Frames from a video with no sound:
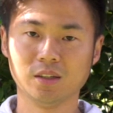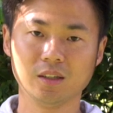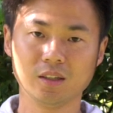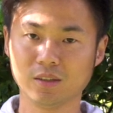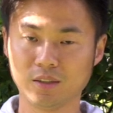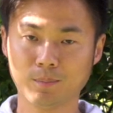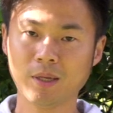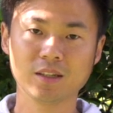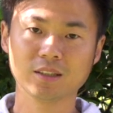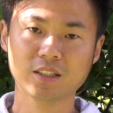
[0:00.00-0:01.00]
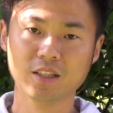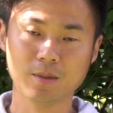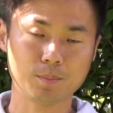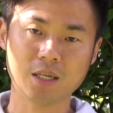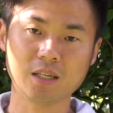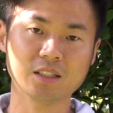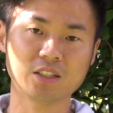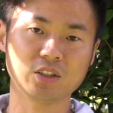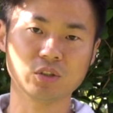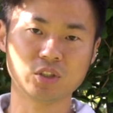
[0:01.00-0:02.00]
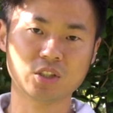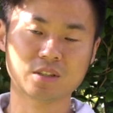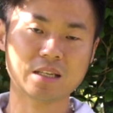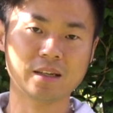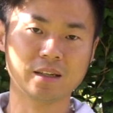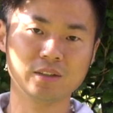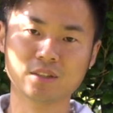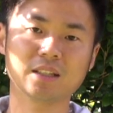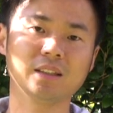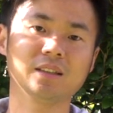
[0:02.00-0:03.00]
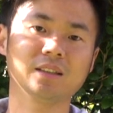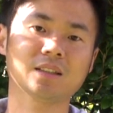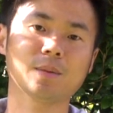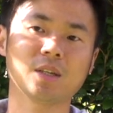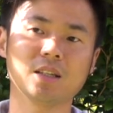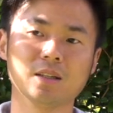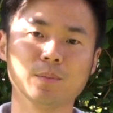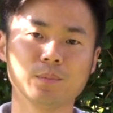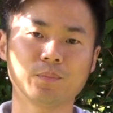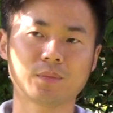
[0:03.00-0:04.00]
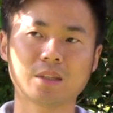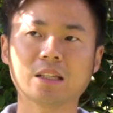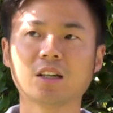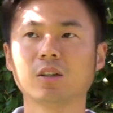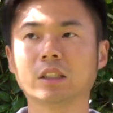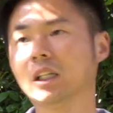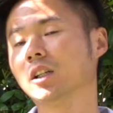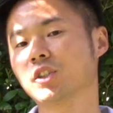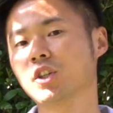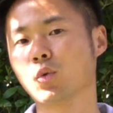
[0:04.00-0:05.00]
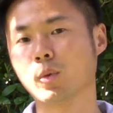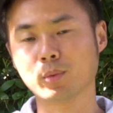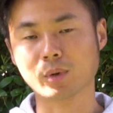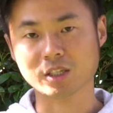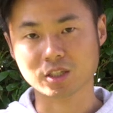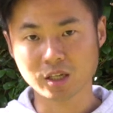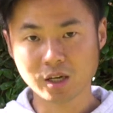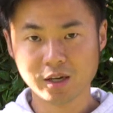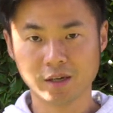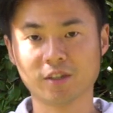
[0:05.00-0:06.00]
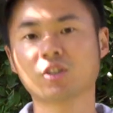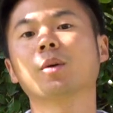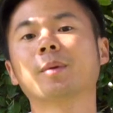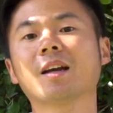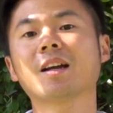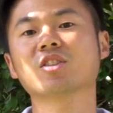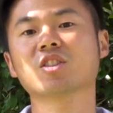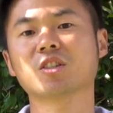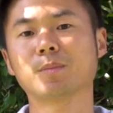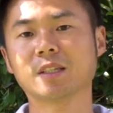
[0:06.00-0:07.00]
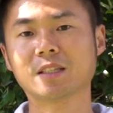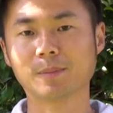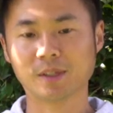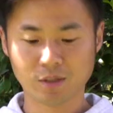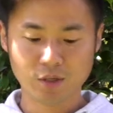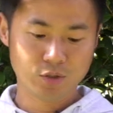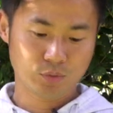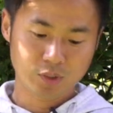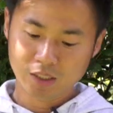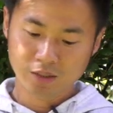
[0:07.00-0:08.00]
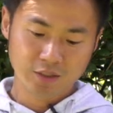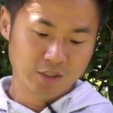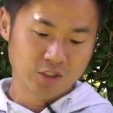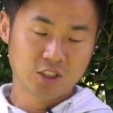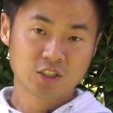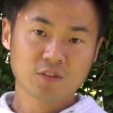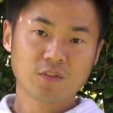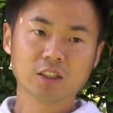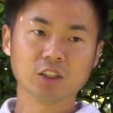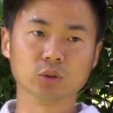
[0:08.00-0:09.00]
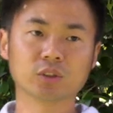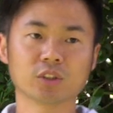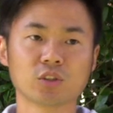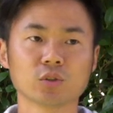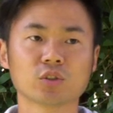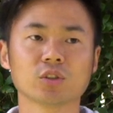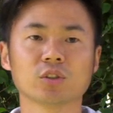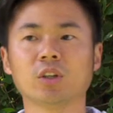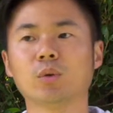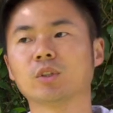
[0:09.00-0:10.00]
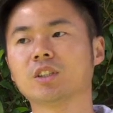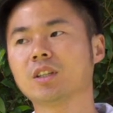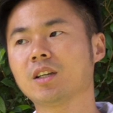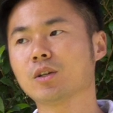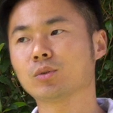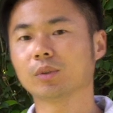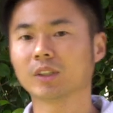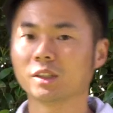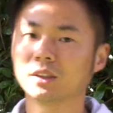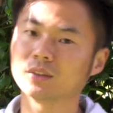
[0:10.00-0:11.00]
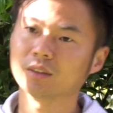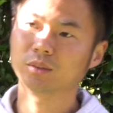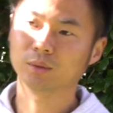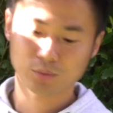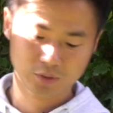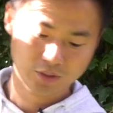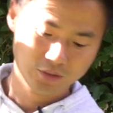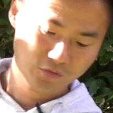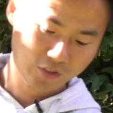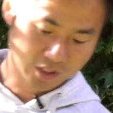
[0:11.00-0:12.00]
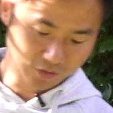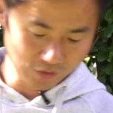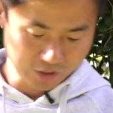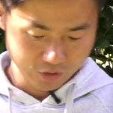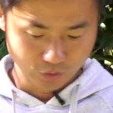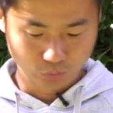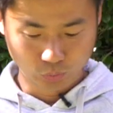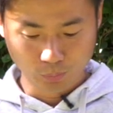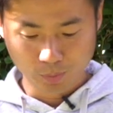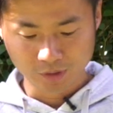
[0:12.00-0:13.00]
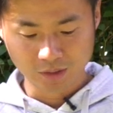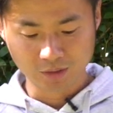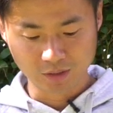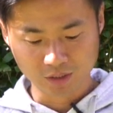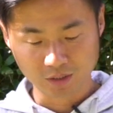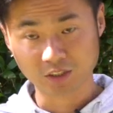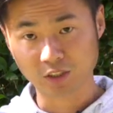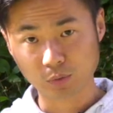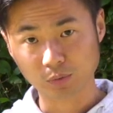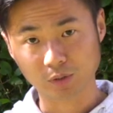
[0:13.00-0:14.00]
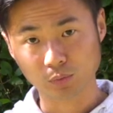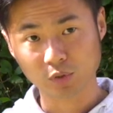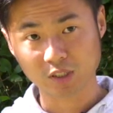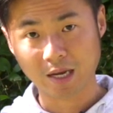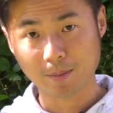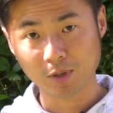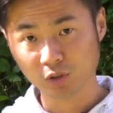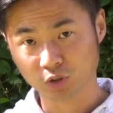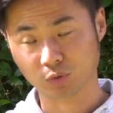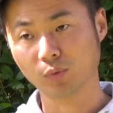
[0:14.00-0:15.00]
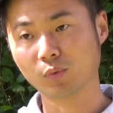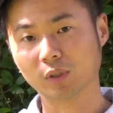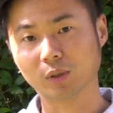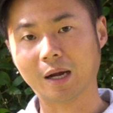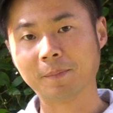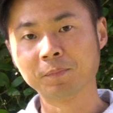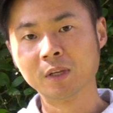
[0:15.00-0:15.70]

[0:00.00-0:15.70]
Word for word: 呃，你配合那些很便宜的镜头，其实在 A6300 上面也能达到很好的效果，不管是呃照片还是视频上面。所以机身防抖这个就是我今天要说的，我觉得非常非常有突破意义的一项新功能。如果你还没有使用过的话，